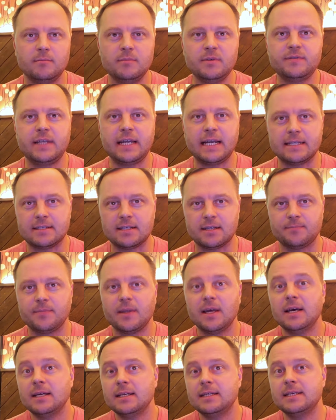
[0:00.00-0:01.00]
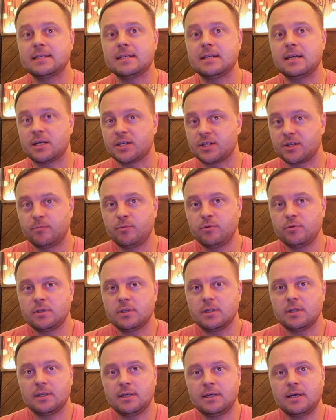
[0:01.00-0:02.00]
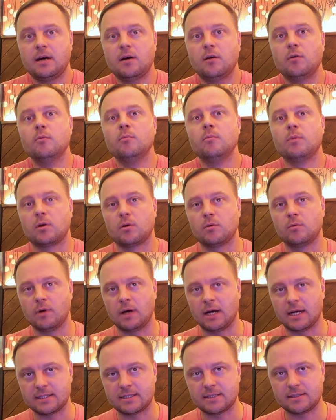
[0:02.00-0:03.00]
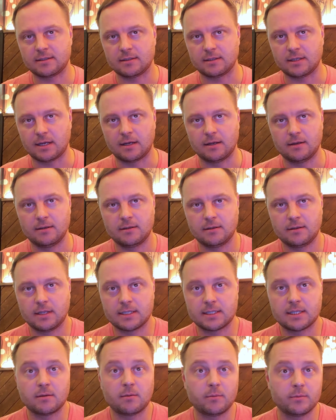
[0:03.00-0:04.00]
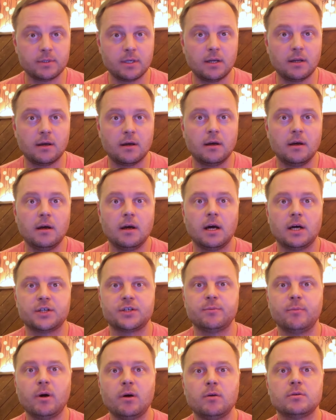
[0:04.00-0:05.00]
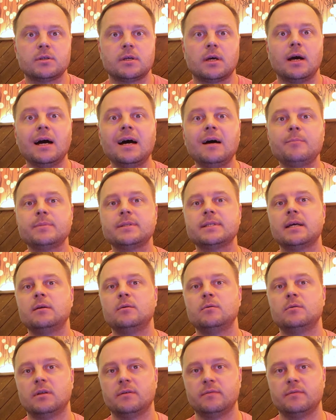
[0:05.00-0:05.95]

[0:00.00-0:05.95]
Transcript: Миф третий. Если я ошибусь, я умру от стыда. На самом деле – Ошибаются абсолютно